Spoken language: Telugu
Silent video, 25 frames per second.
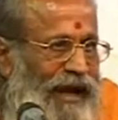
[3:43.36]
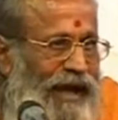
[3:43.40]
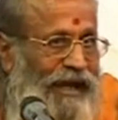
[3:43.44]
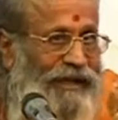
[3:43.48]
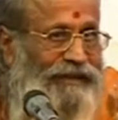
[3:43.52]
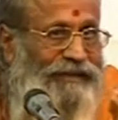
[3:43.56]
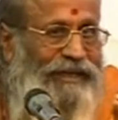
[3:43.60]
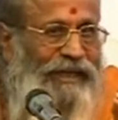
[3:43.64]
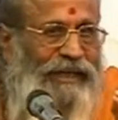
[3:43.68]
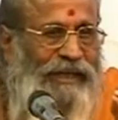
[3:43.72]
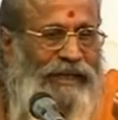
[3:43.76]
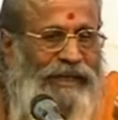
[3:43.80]

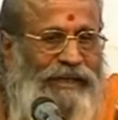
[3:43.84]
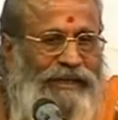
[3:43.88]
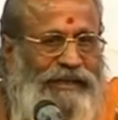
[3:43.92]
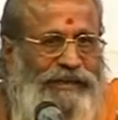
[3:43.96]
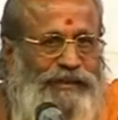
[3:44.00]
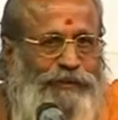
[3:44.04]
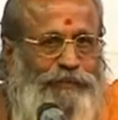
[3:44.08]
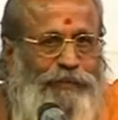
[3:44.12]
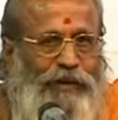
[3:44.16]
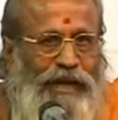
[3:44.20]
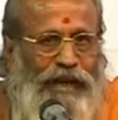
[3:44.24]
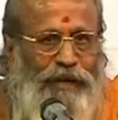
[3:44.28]
అయితే ఈ
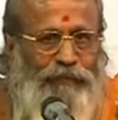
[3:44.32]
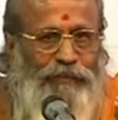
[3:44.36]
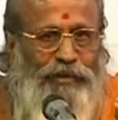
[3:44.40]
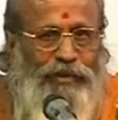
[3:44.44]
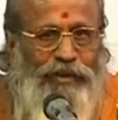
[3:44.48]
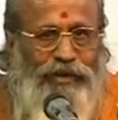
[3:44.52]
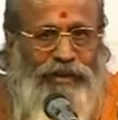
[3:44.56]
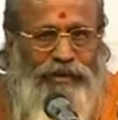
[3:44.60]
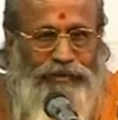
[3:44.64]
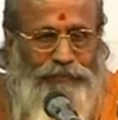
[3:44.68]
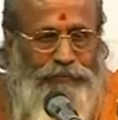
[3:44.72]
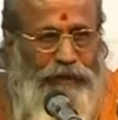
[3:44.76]
స్మరం
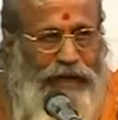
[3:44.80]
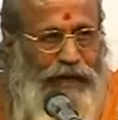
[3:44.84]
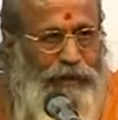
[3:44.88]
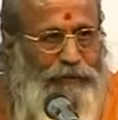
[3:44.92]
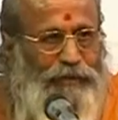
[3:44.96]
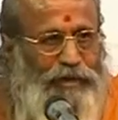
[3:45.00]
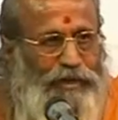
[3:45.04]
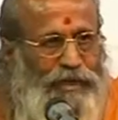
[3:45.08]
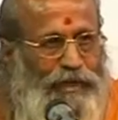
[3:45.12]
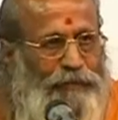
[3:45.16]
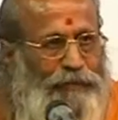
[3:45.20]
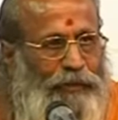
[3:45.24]
యొక్క
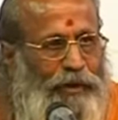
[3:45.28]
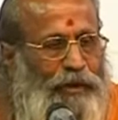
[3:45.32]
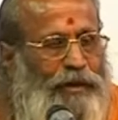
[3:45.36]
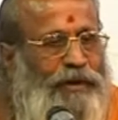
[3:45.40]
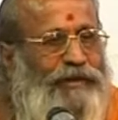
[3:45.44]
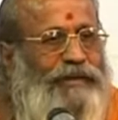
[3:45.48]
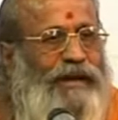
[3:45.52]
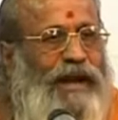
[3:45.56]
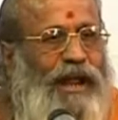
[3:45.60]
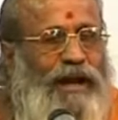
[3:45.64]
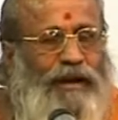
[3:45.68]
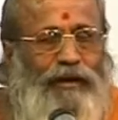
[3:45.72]
స్మరణం యొక్క
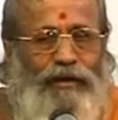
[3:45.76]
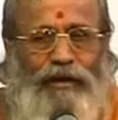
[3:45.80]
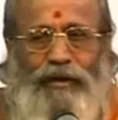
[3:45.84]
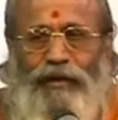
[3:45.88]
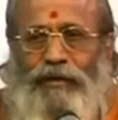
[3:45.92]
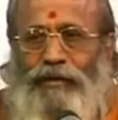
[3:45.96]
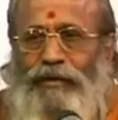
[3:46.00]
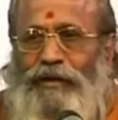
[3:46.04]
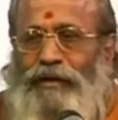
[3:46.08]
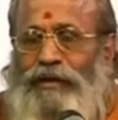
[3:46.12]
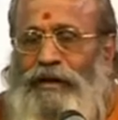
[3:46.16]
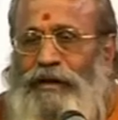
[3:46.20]
ప్రయోజనాల్లో
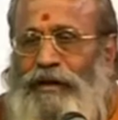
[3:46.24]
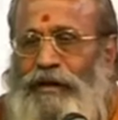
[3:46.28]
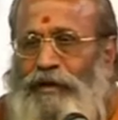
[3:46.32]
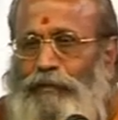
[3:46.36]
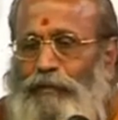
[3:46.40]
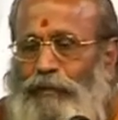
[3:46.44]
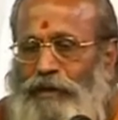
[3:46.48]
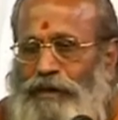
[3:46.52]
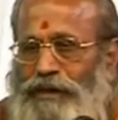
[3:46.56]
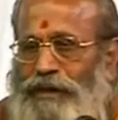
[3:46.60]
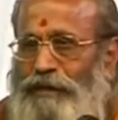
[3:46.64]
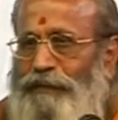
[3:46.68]

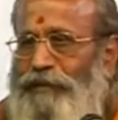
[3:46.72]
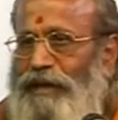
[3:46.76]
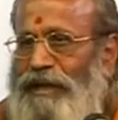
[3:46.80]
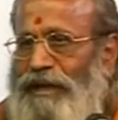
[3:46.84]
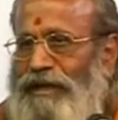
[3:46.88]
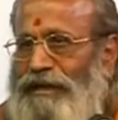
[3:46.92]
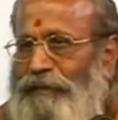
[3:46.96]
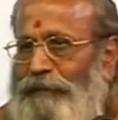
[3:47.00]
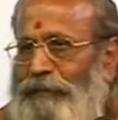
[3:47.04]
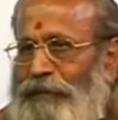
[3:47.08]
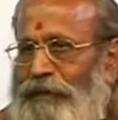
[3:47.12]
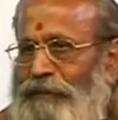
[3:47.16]

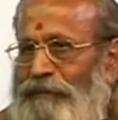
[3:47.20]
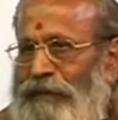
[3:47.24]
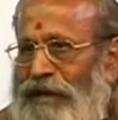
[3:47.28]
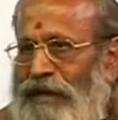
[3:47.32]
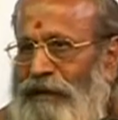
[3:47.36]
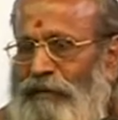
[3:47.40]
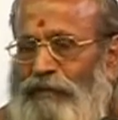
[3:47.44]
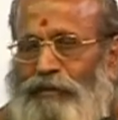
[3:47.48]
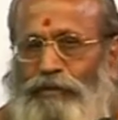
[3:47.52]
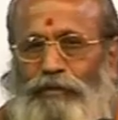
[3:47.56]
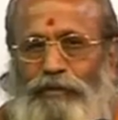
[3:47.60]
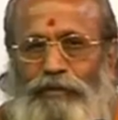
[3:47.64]
మొట్టమొదట చెప్పింది
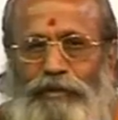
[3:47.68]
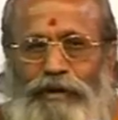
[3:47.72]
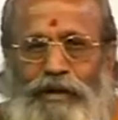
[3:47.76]
మనకు